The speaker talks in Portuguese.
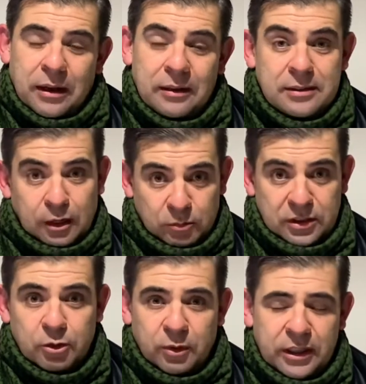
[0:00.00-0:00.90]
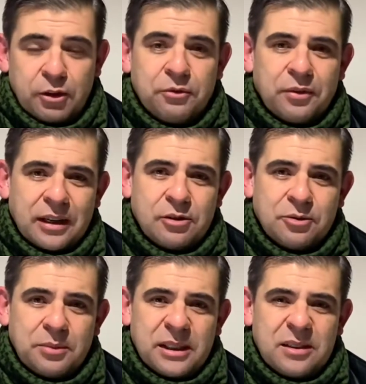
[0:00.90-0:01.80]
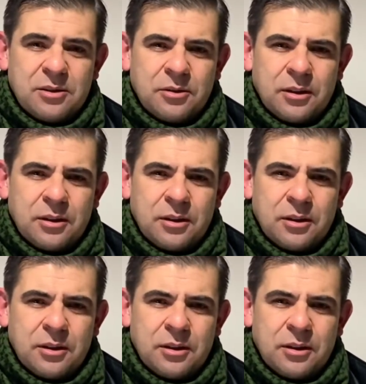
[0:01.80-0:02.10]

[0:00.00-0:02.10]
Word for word: Salmo 51 fala sobre isso.